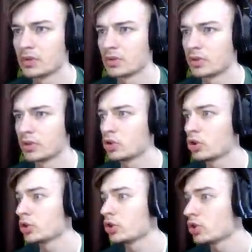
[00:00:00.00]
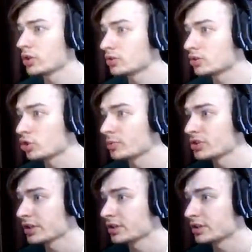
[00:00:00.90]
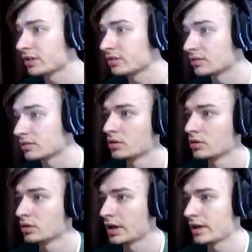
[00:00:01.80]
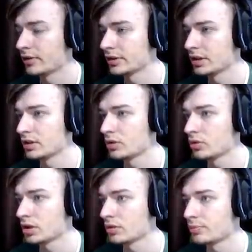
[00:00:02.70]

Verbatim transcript: Ой-ой-ой-ой-ой! Что мне делать-то? Да, в этой игрухе